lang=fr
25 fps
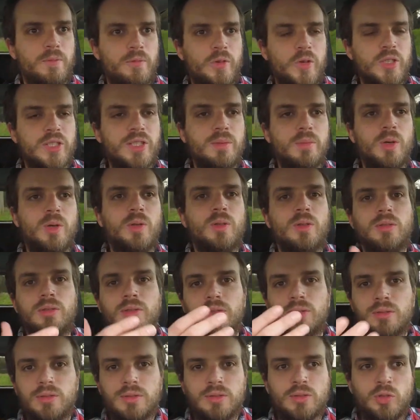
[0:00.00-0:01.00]
Forcément,
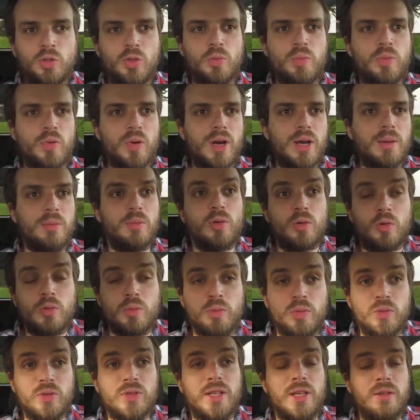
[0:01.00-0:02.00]
le poids est
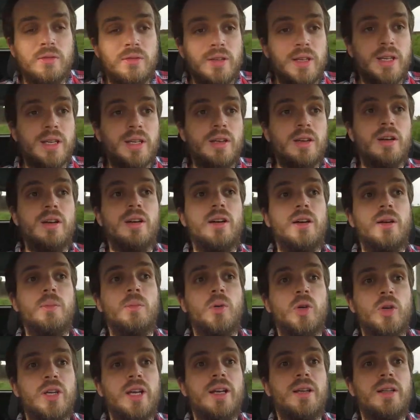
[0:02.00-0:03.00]
beaucoup plus élevé qu'un
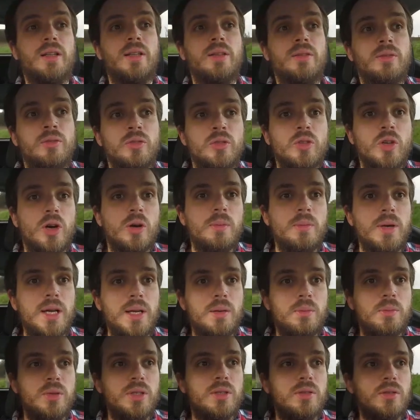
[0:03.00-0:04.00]
Moka
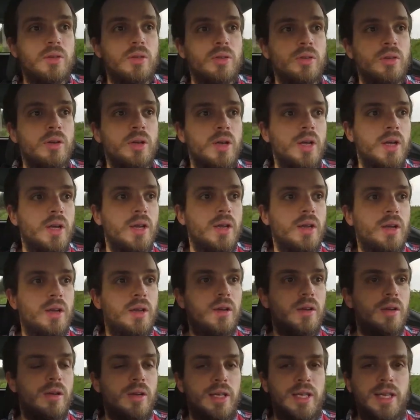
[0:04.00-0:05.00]
normal, puisque euh,
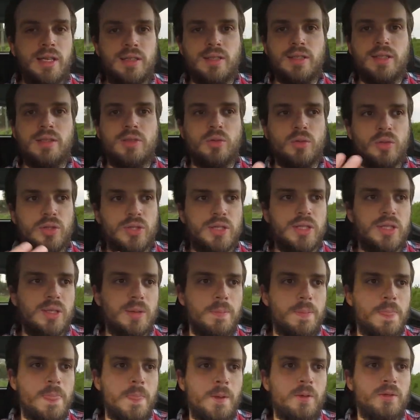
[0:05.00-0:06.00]
il existe
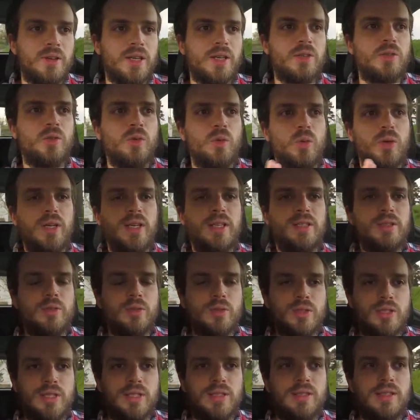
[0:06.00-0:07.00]
aussi en version
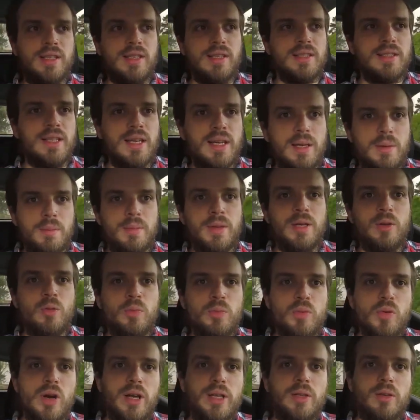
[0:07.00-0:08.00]
essence et diesel, mais
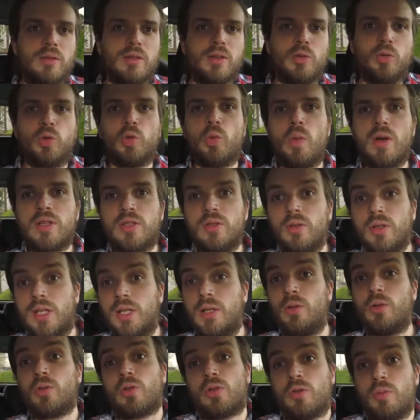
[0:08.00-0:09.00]
le poids est environ 300
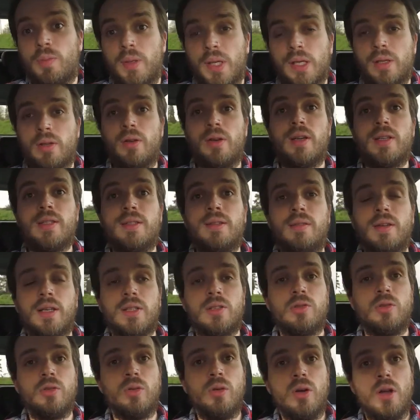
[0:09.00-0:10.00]
kg supérieur à ces
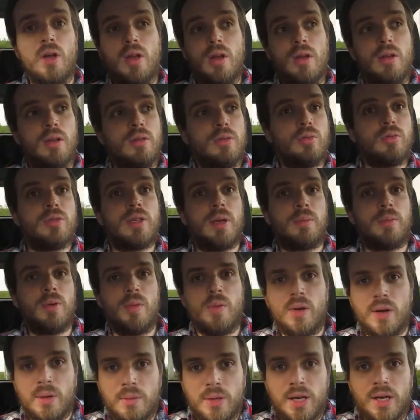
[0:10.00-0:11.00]
versions, tout
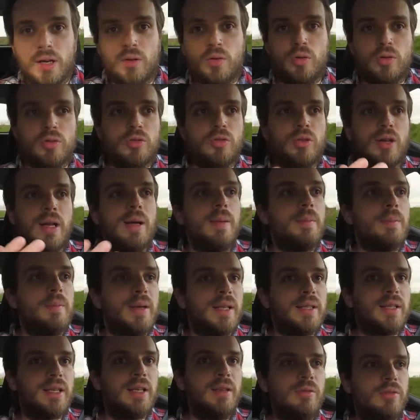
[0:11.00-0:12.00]
simplement et eh bien, à cause de la
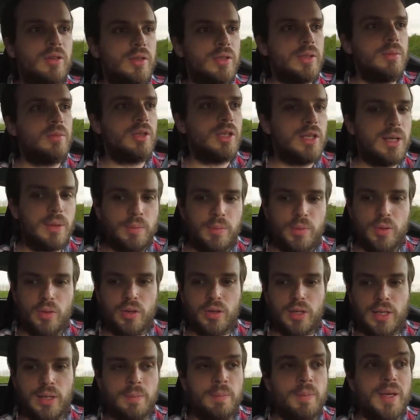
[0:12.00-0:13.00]
batterie, forcément, qui,
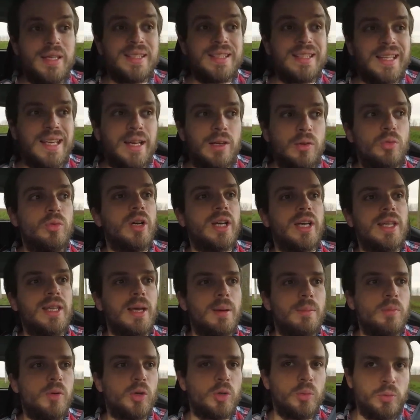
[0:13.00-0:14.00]
apporte, qui, pèse très lourd et
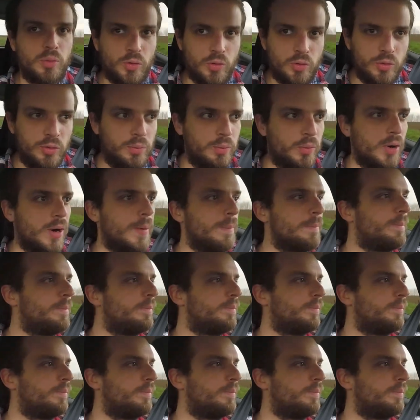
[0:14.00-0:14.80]
qui apporte beaucoup de poids.